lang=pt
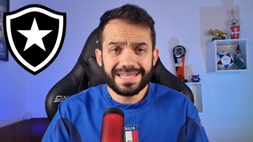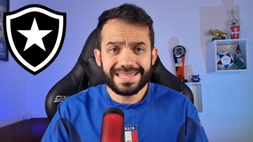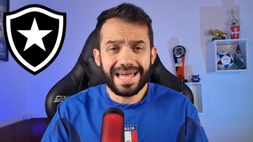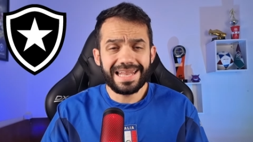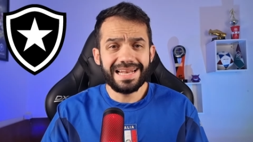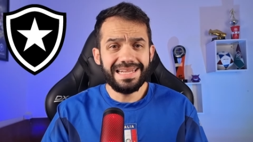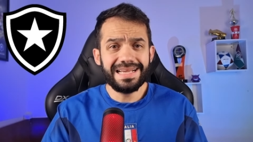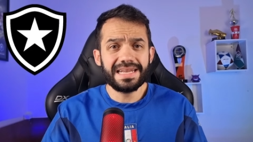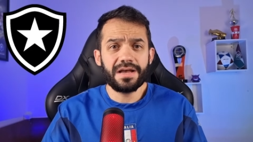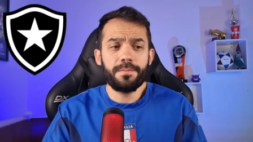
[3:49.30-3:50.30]
da La
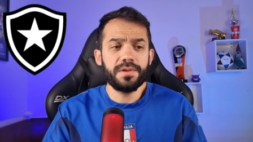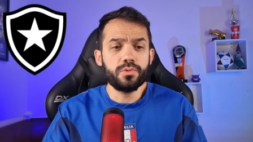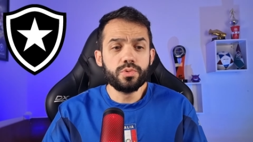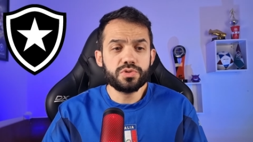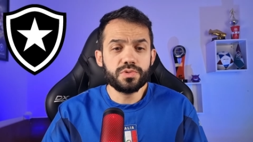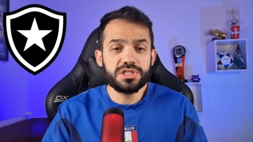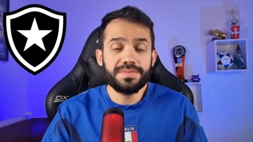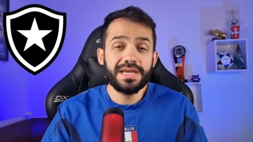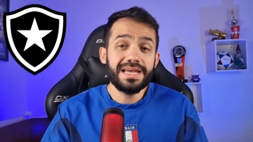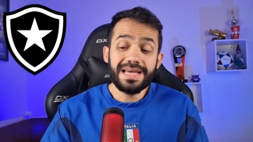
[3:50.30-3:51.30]
Liga, né, o penúltimo
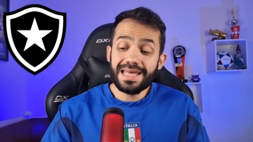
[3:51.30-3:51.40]
time.